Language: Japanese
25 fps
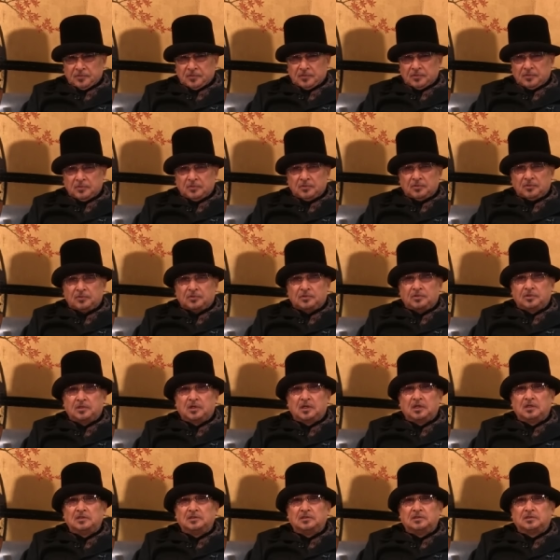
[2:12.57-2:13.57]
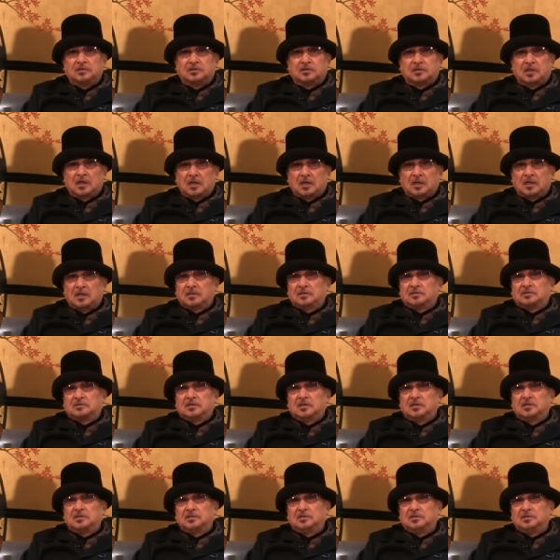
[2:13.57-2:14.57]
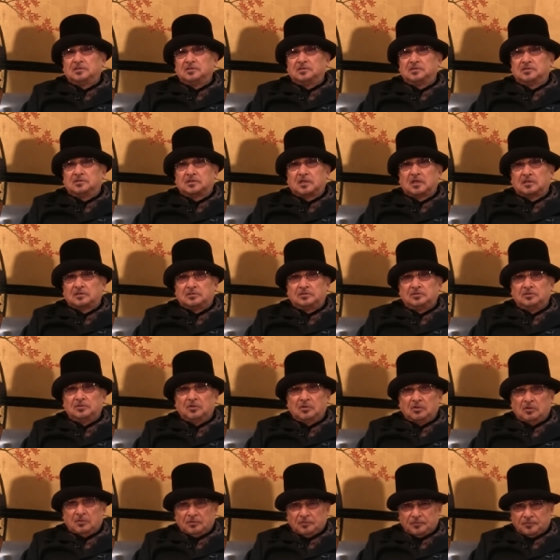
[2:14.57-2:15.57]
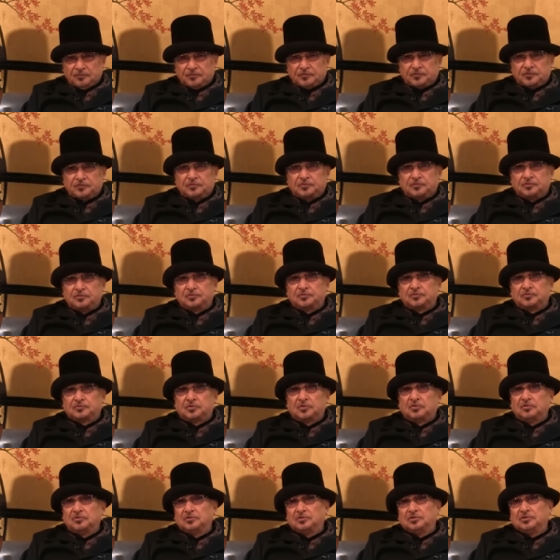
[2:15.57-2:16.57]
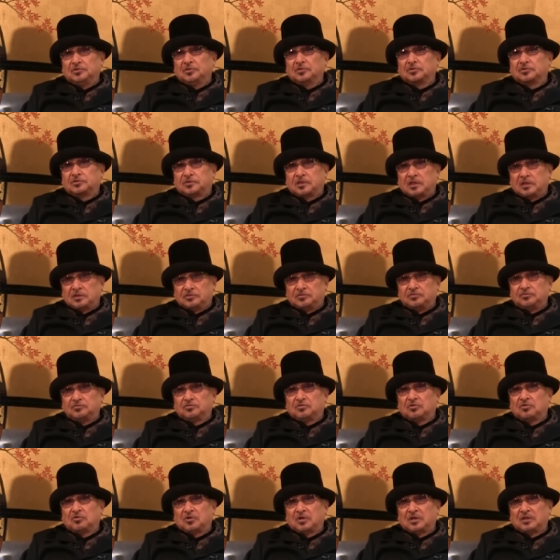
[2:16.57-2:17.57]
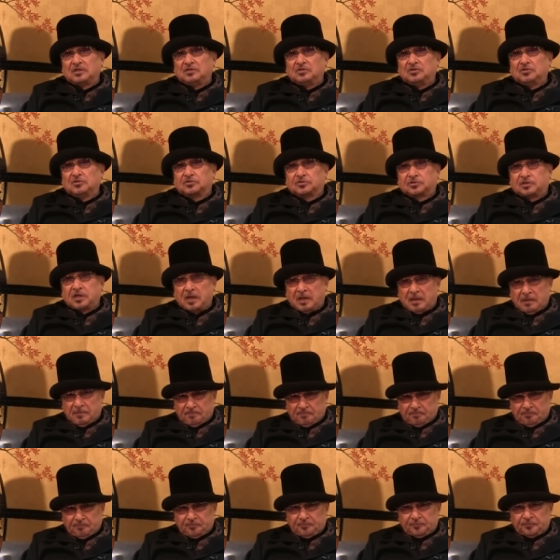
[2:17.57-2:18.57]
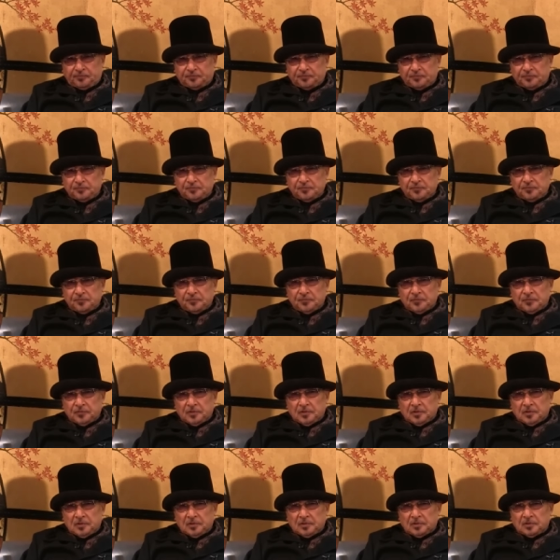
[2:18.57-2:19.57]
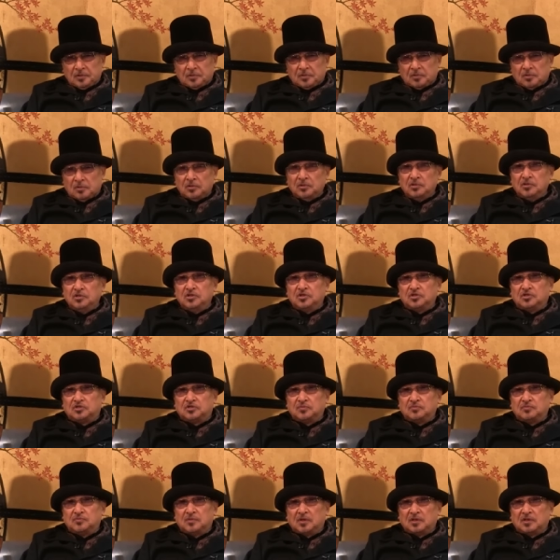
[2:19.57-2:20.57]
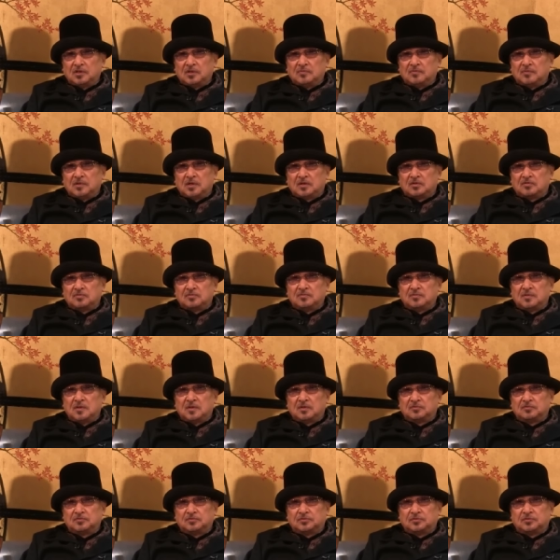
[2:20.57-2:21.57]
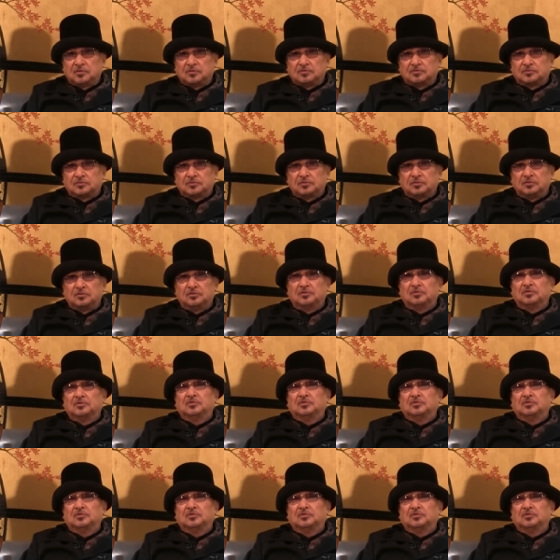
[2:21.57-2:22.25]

を開いた先人たちの宗教によって宗教家によって今日まで脈々とその